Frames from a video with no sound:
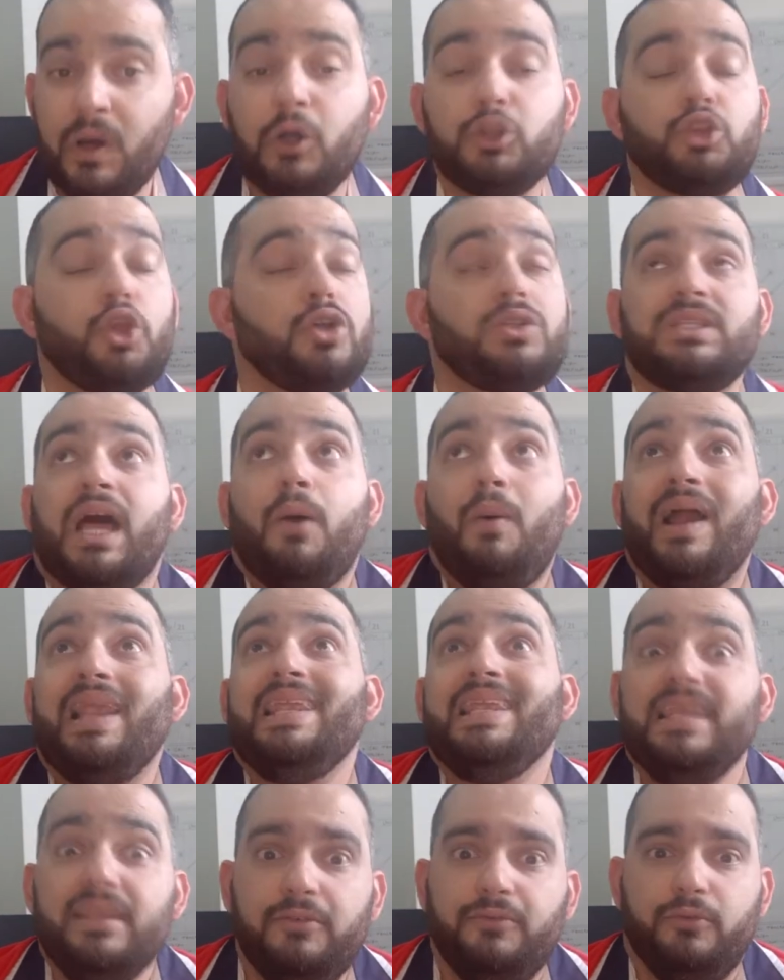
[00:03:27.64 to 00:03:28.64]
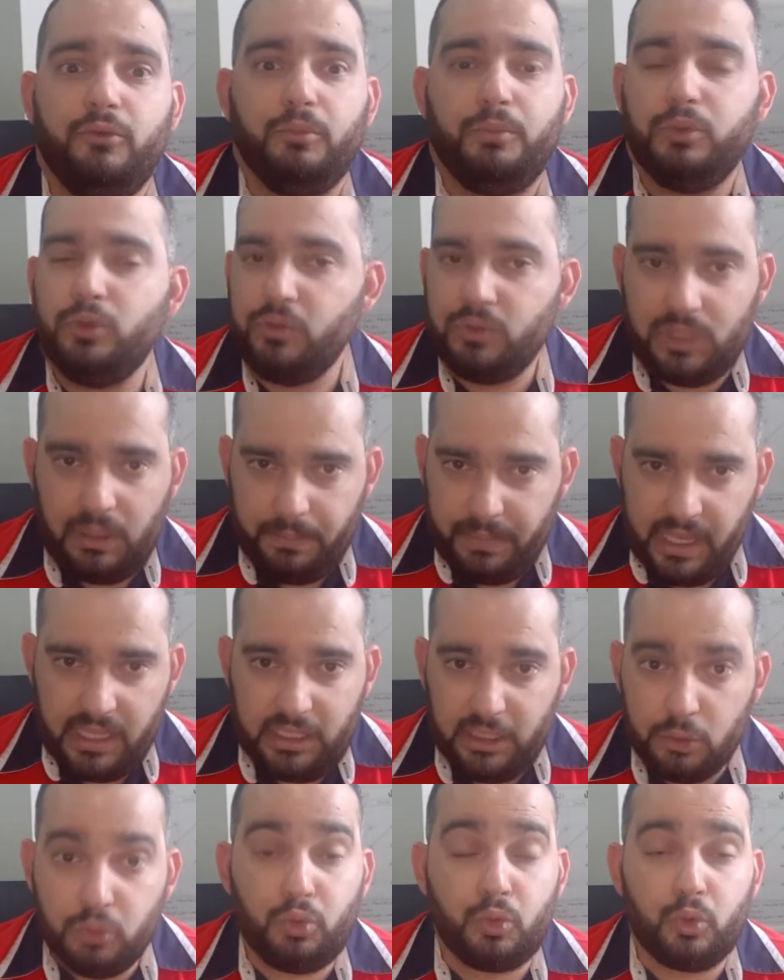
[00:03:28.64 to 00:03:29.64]
total alívio por não ter
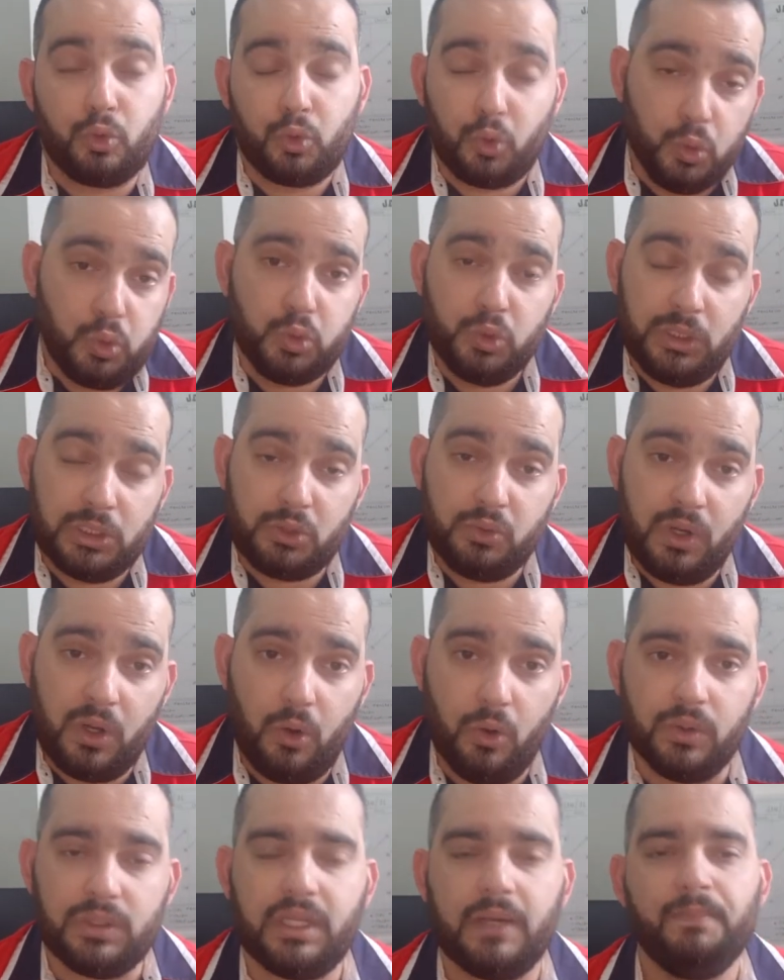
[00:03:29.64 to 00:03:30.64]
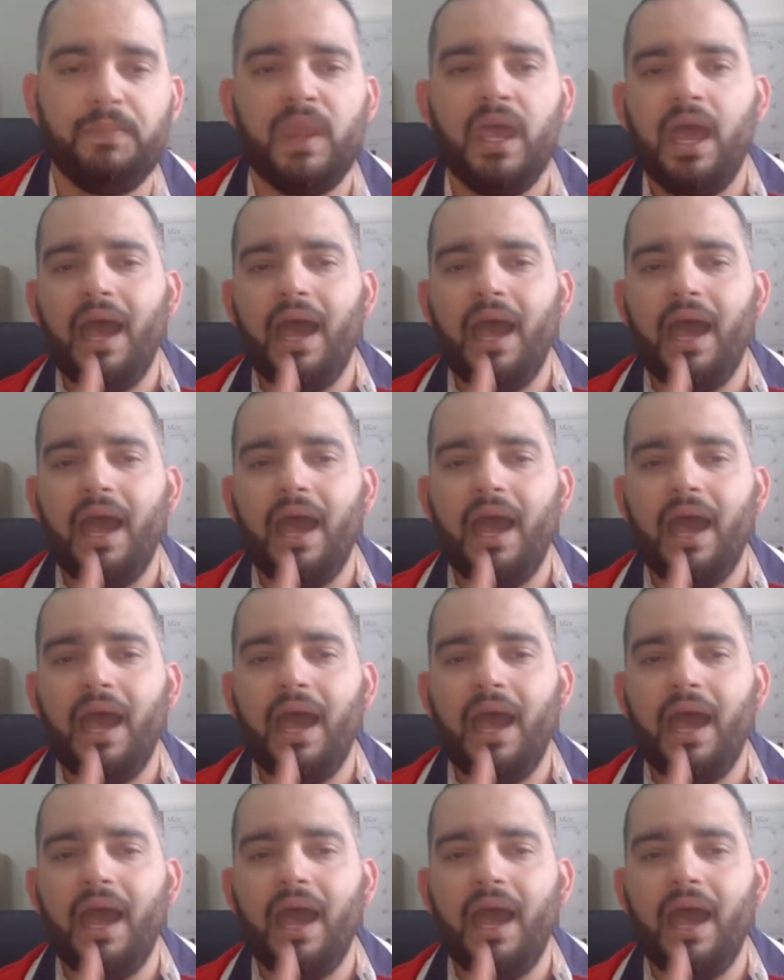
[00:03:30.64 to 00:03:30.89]
perdido tudo da sua conta.